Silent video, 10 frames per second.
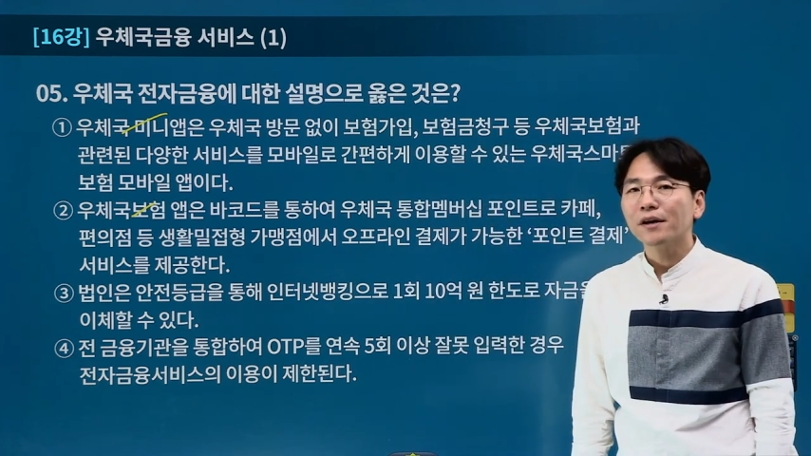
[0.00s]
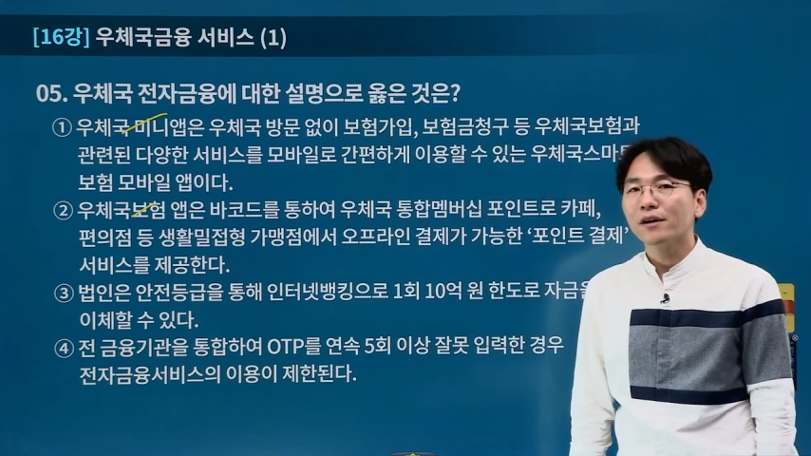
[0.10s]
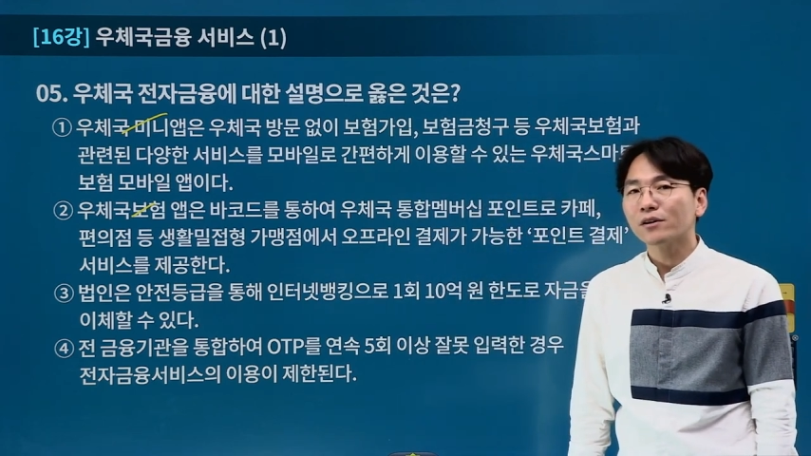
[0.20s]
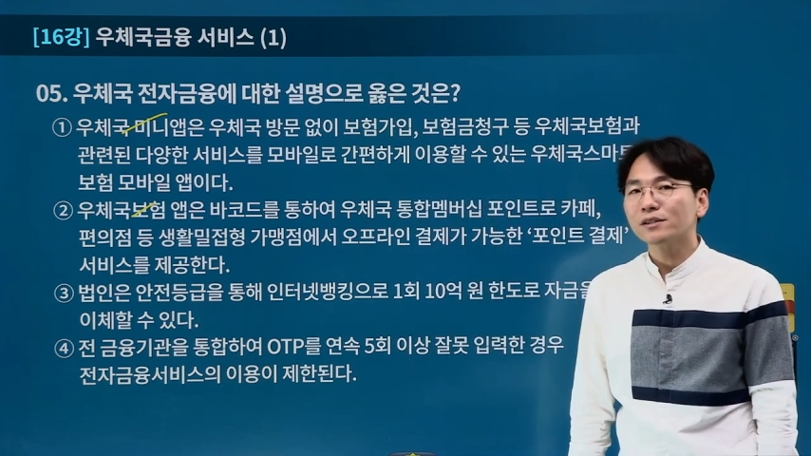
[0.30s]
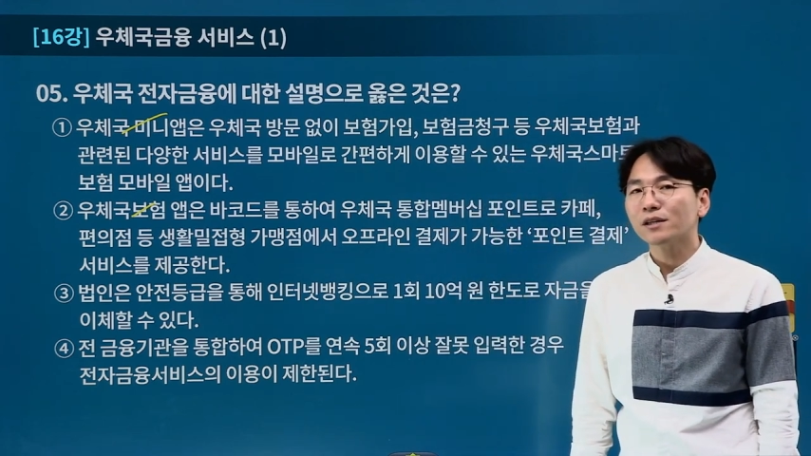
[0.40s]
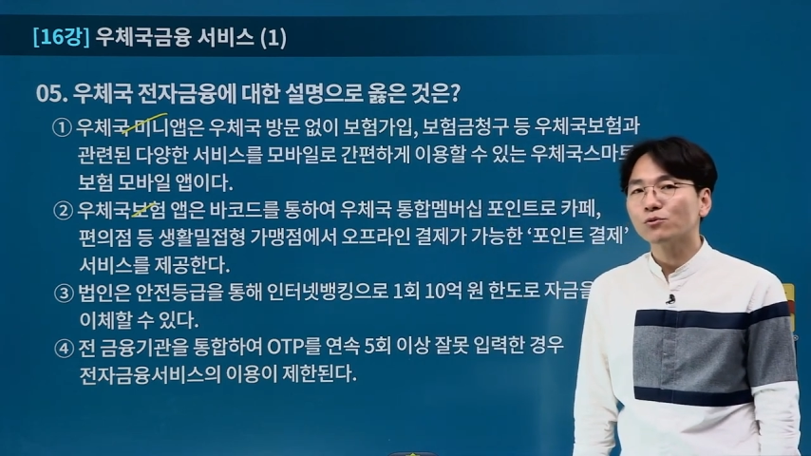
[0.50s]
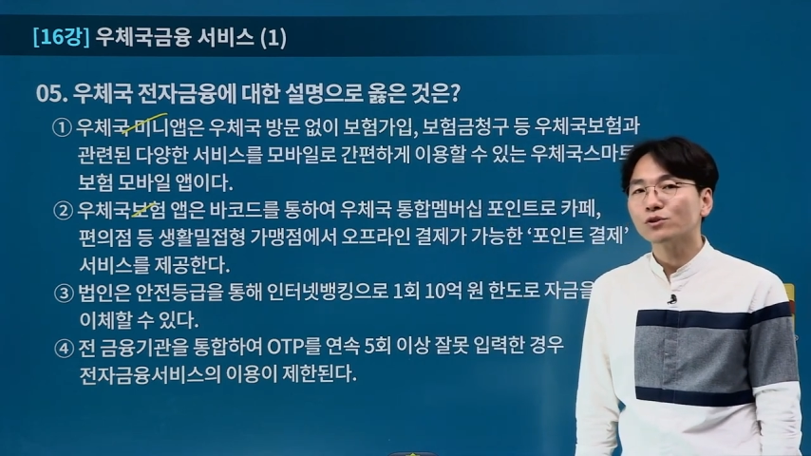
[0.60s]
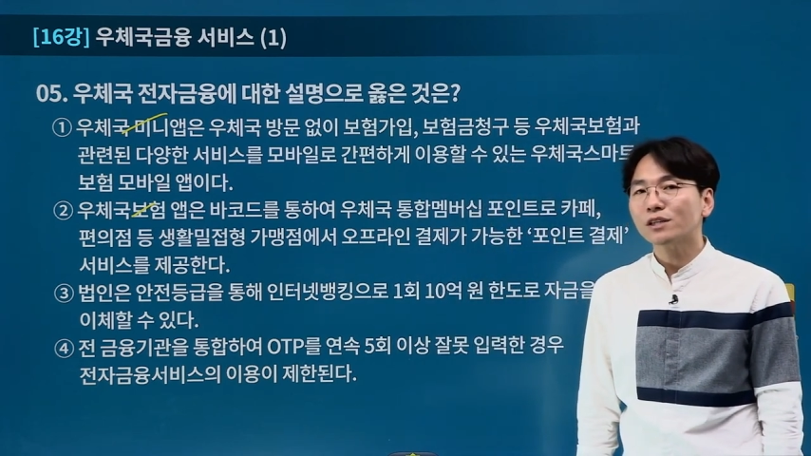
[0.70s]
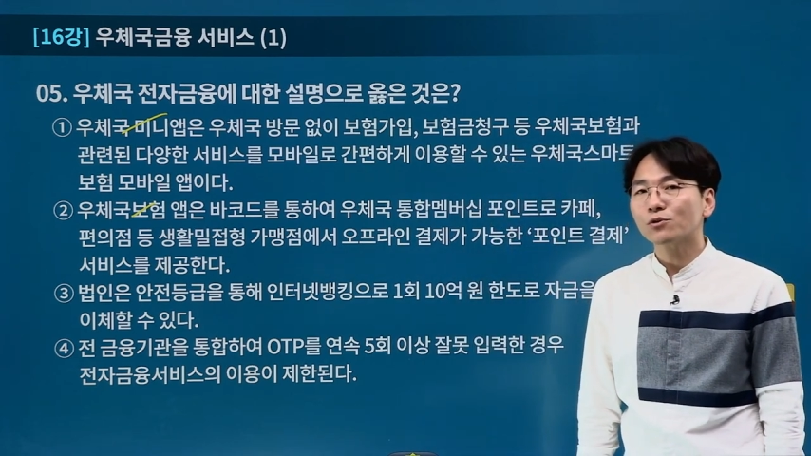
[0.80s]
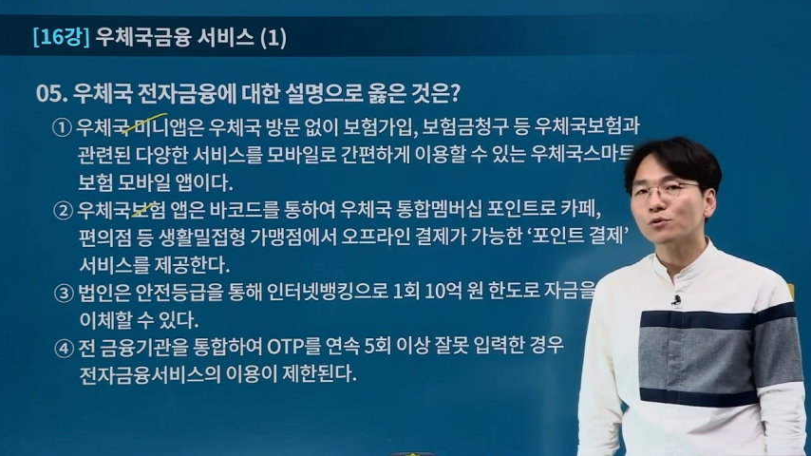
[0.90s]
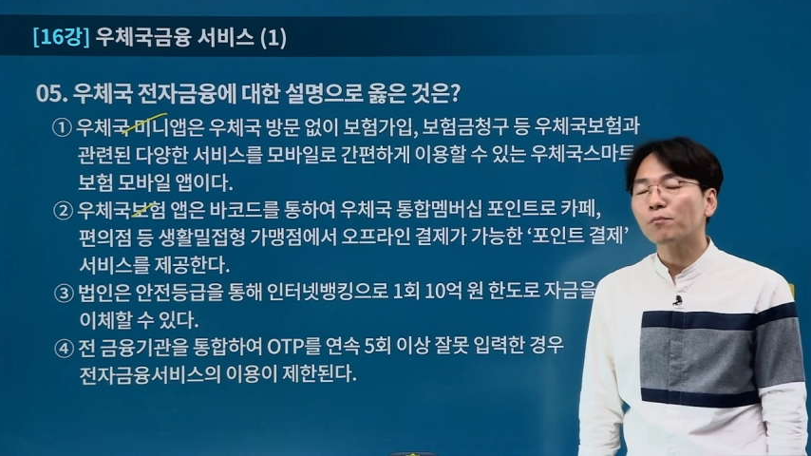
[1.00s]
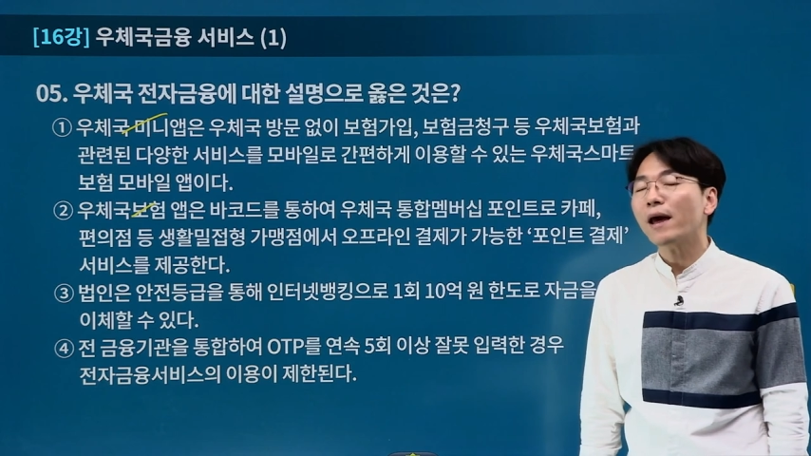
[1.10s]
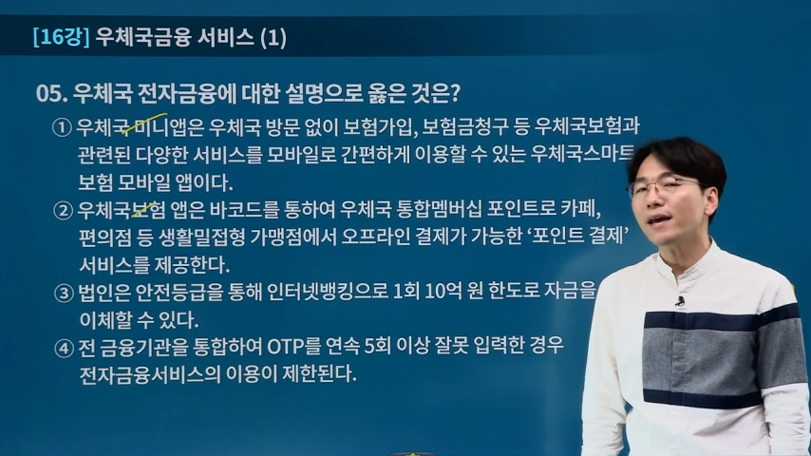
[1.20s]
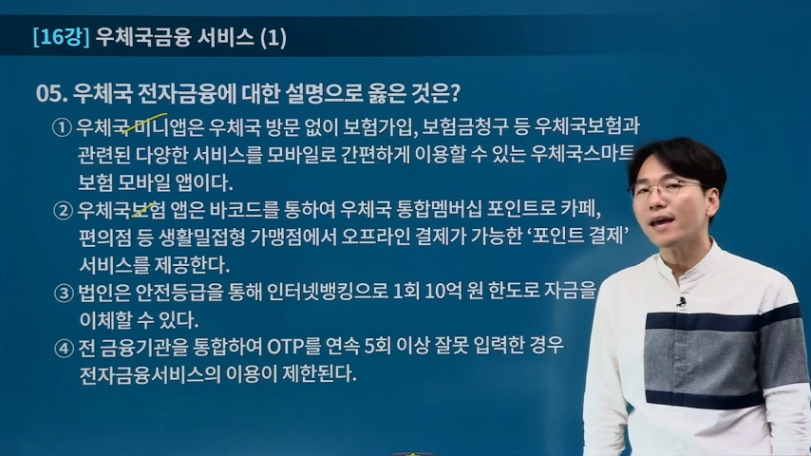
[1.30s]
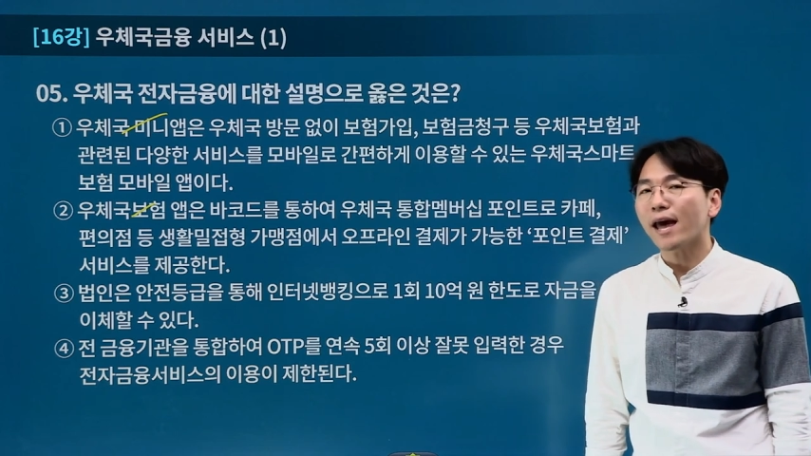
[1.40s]
이거는 이제 우체국
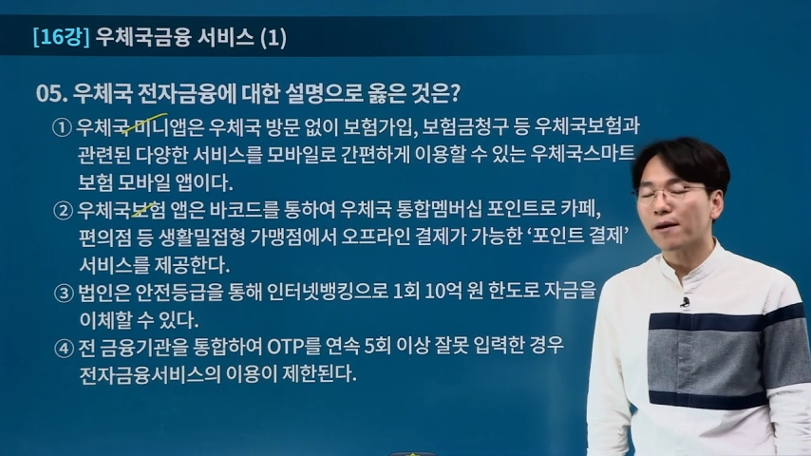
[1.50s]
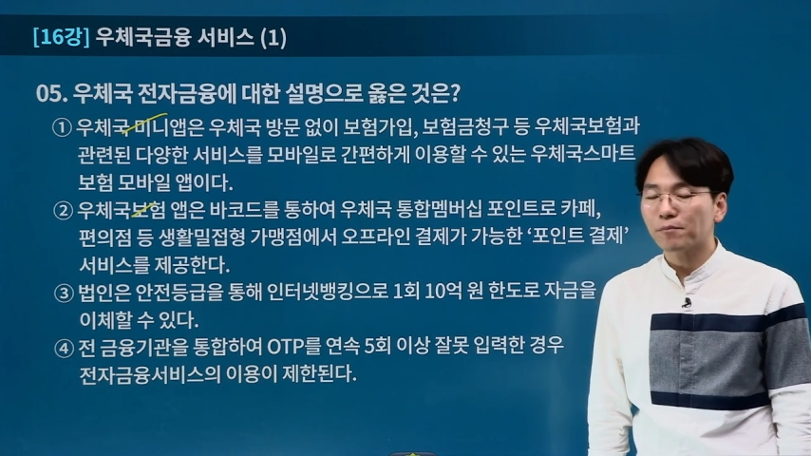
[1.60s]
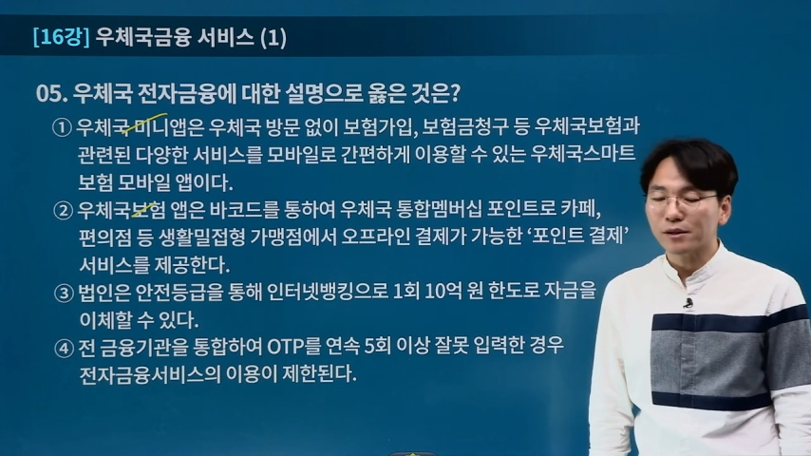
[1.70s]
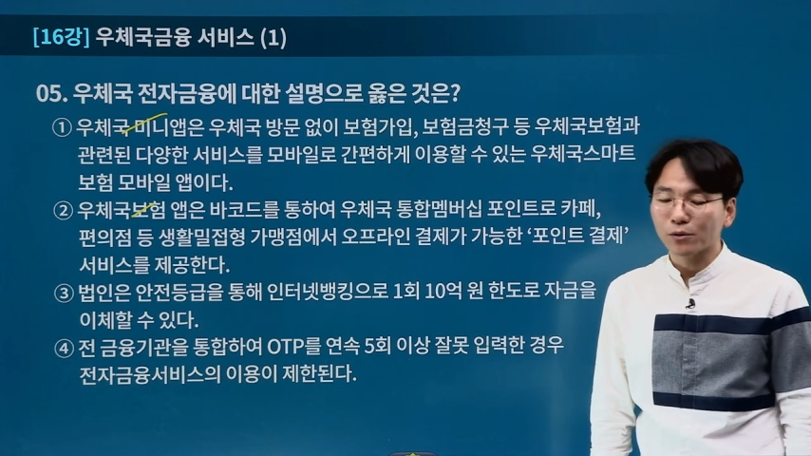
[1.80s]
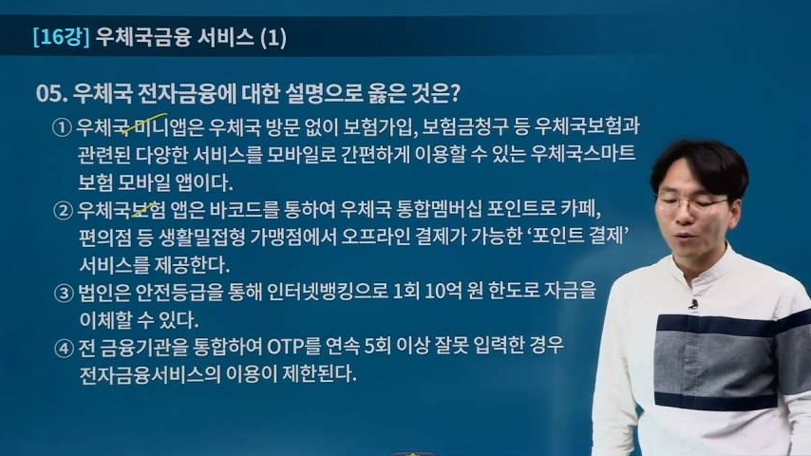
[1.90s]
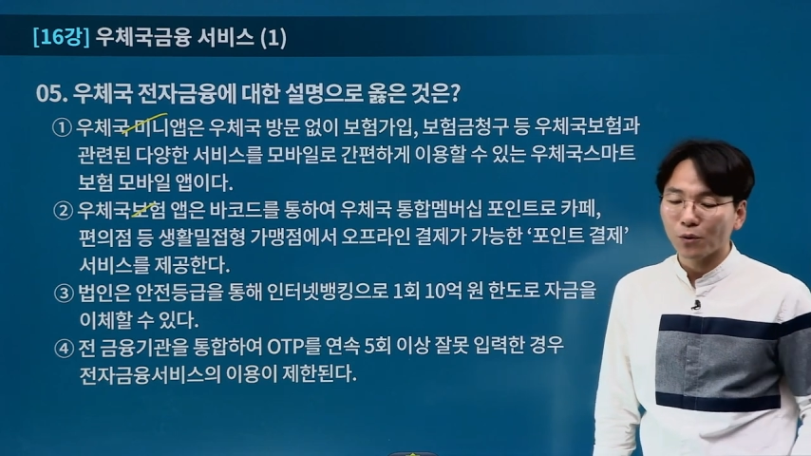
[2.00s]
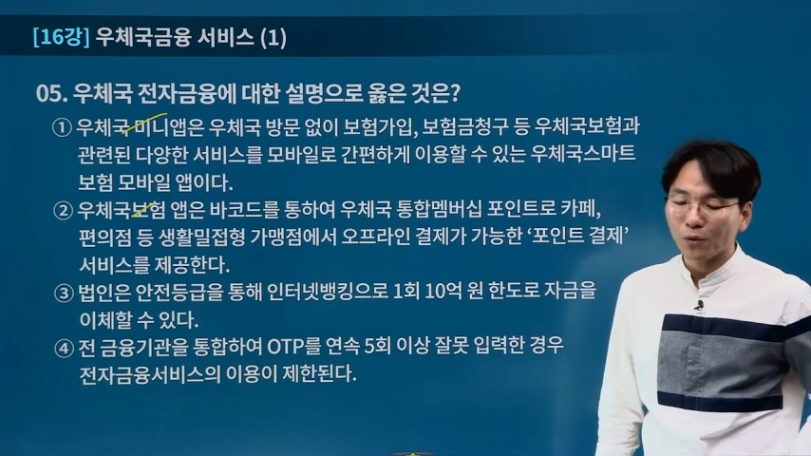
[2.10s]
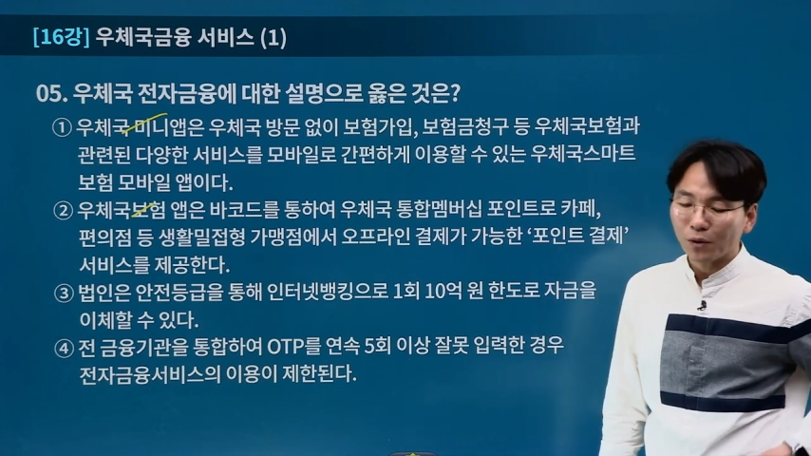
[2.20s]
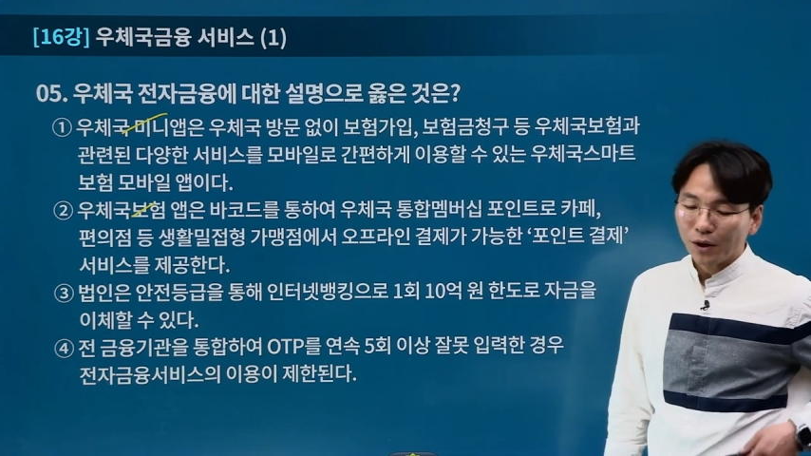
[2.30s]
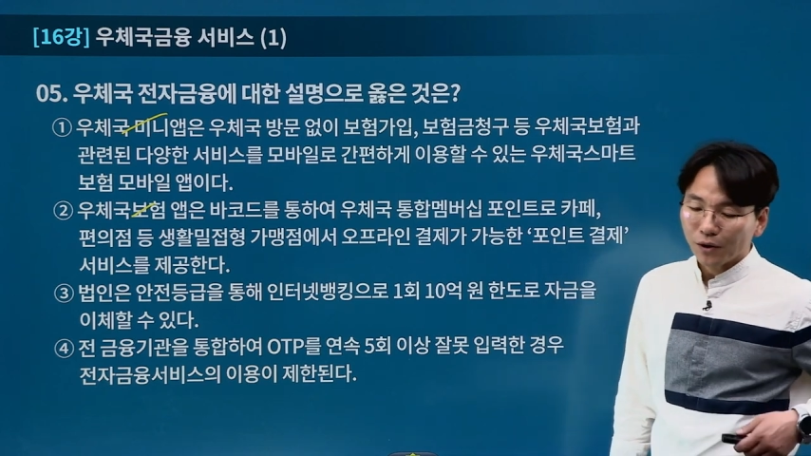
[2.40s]
페이 앱으로